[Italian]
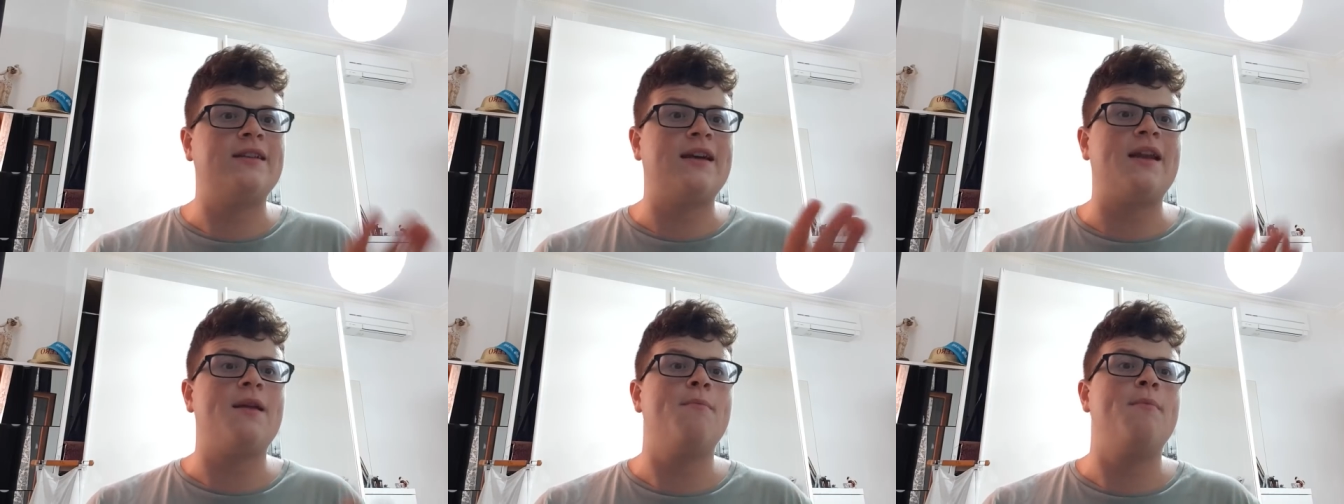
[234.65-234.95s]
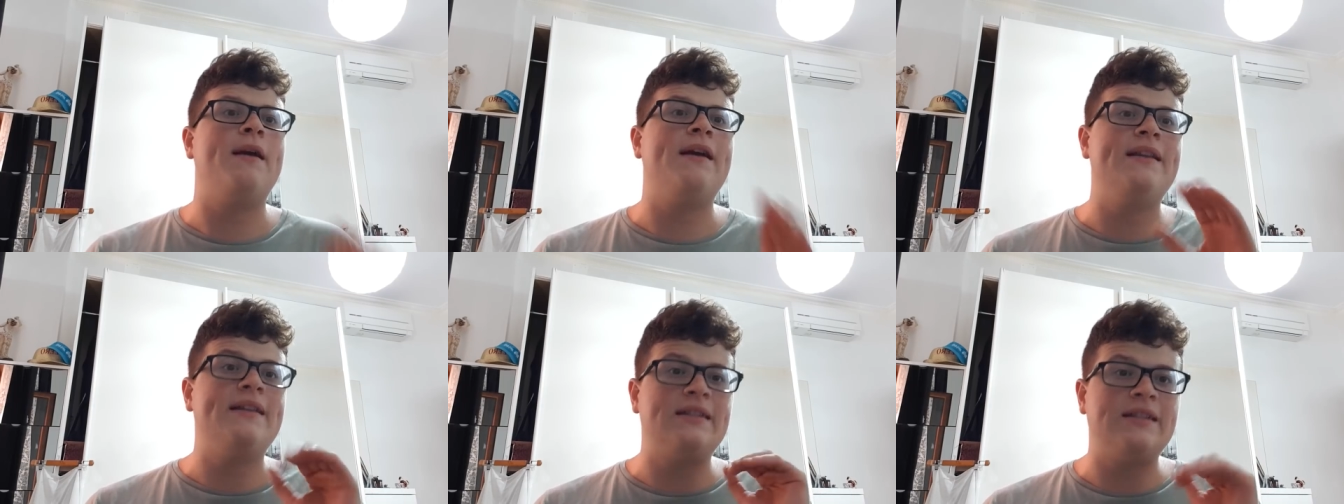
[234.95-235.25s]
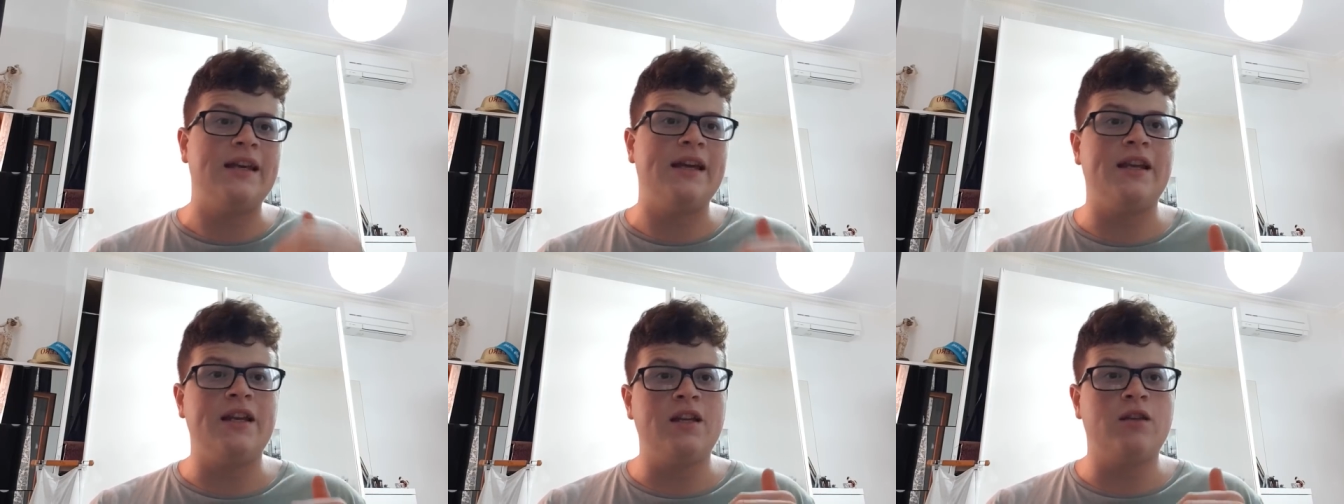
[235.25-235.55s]
sarebbe
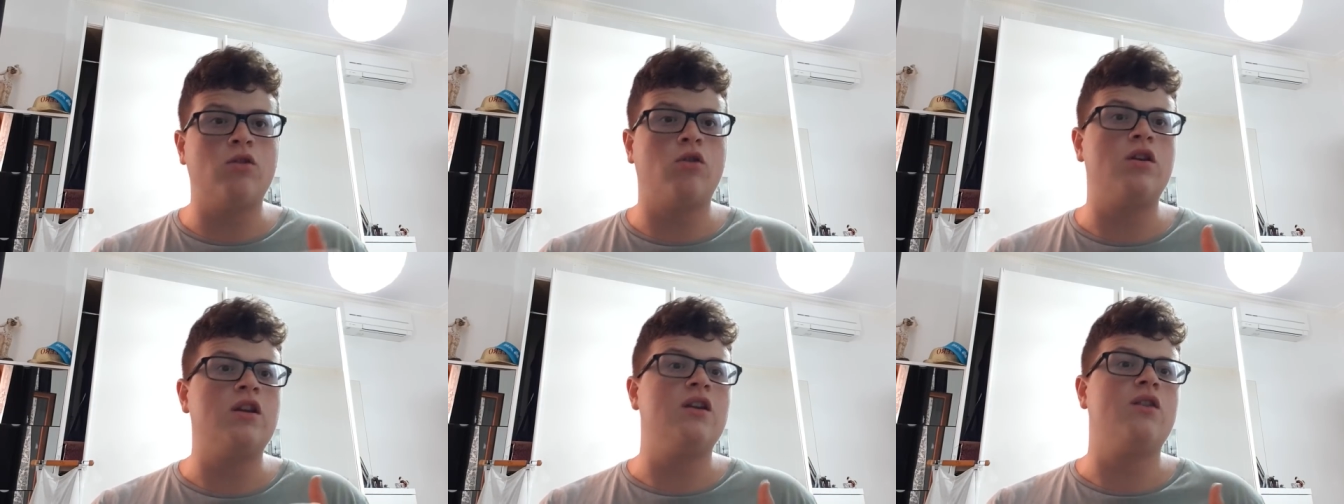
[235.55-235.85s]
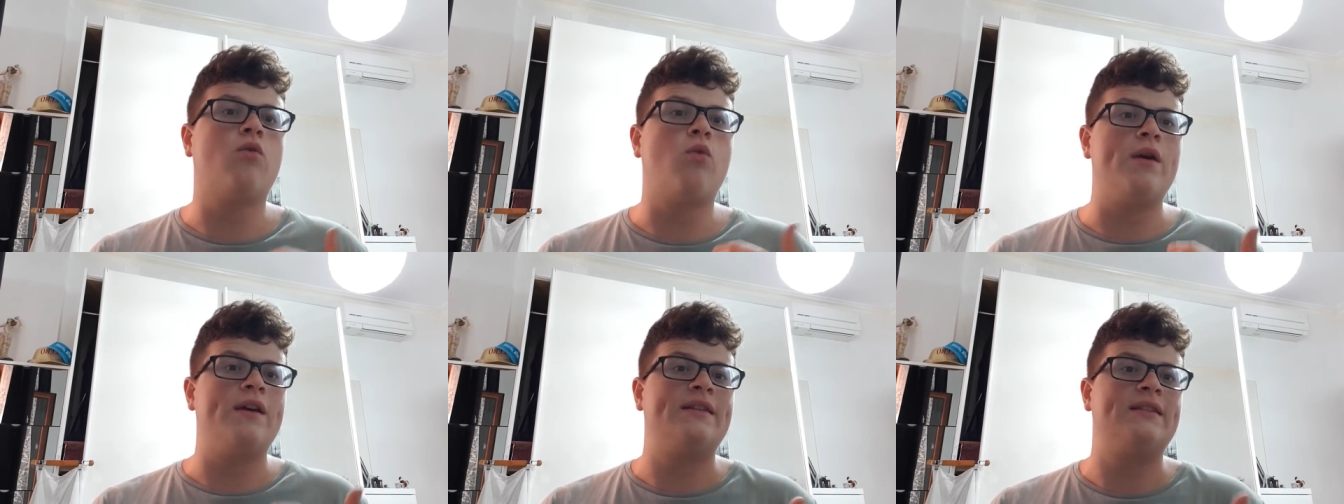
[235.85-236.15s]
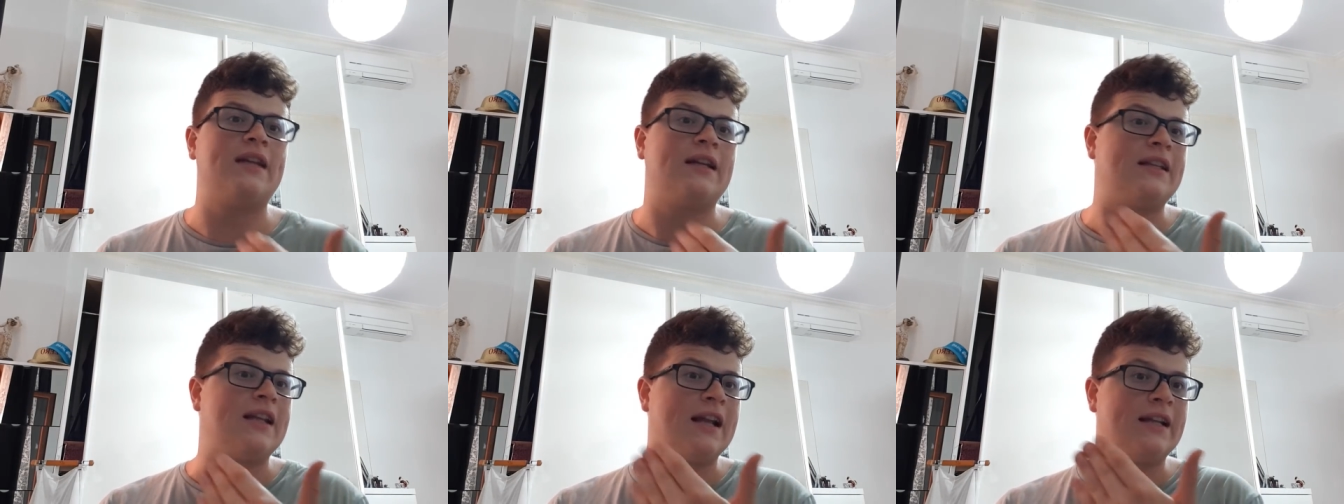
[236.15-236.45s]
inserito in
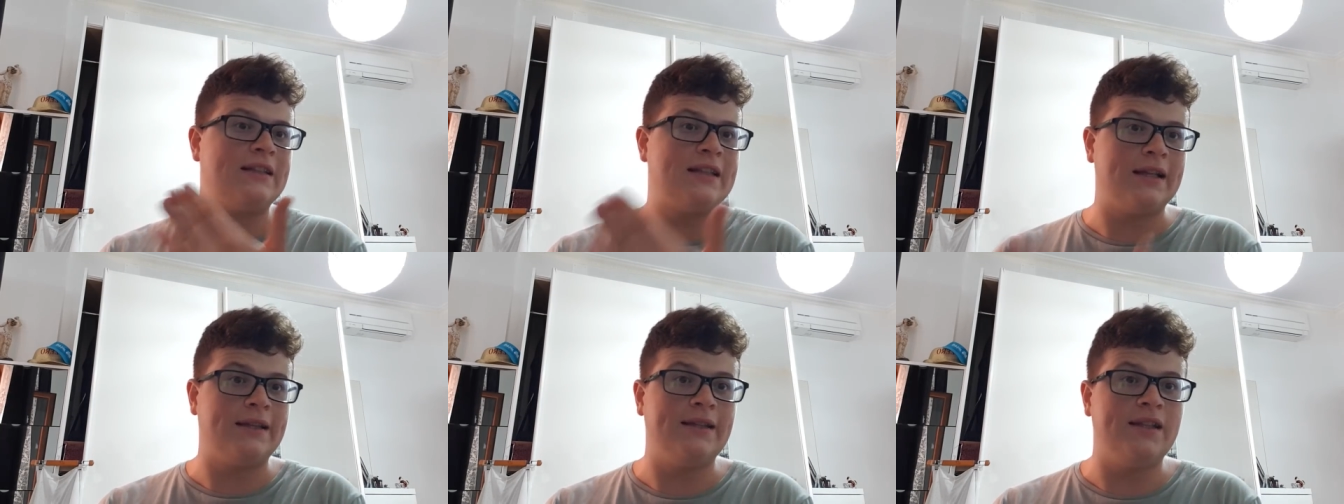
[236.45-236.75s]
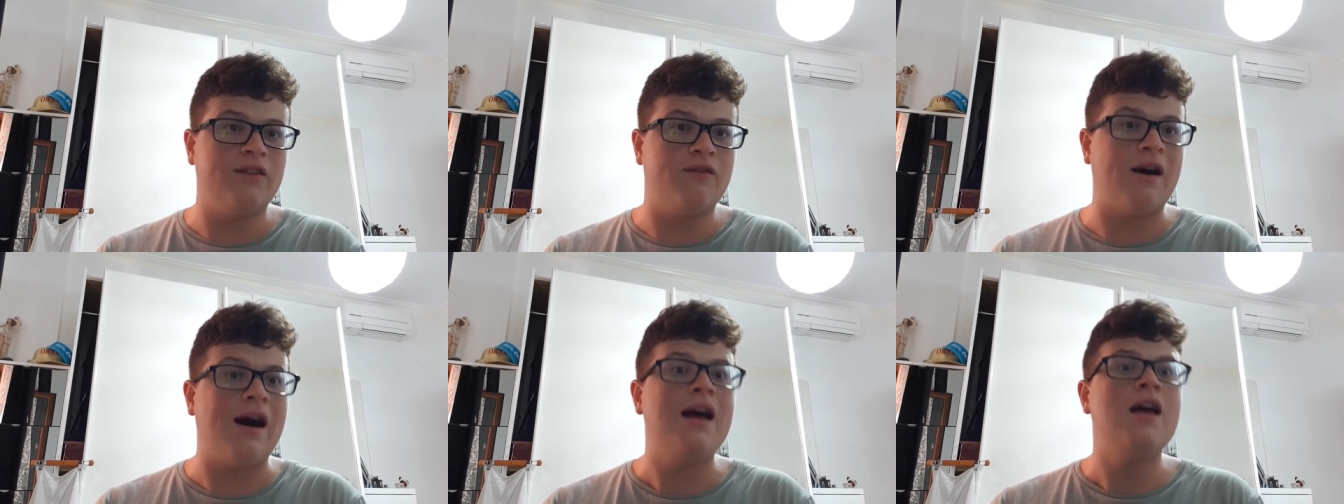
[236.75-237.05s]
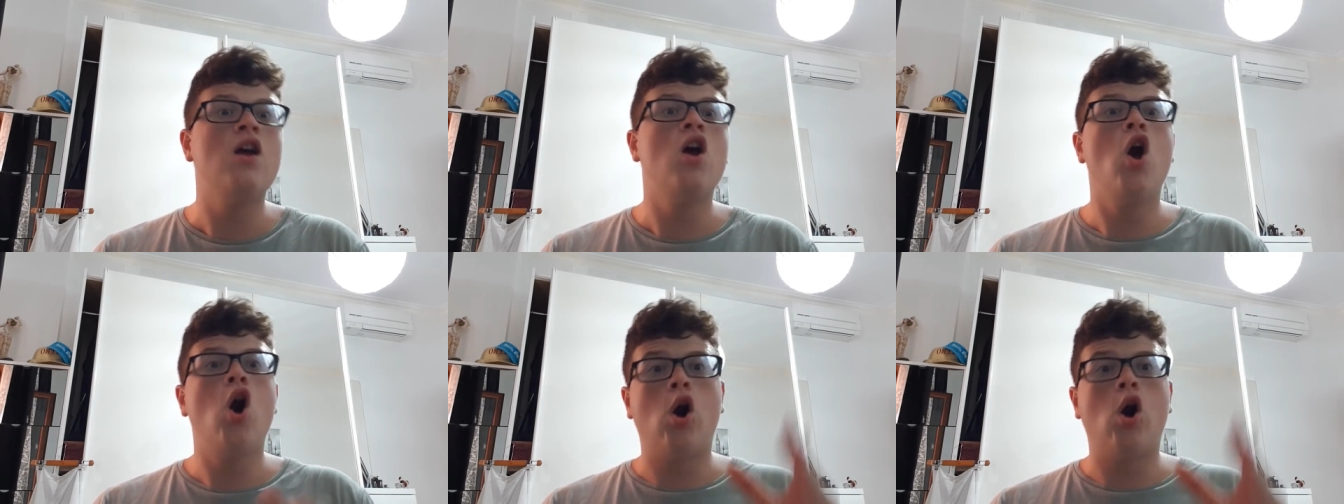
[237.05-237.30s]
questa trattativa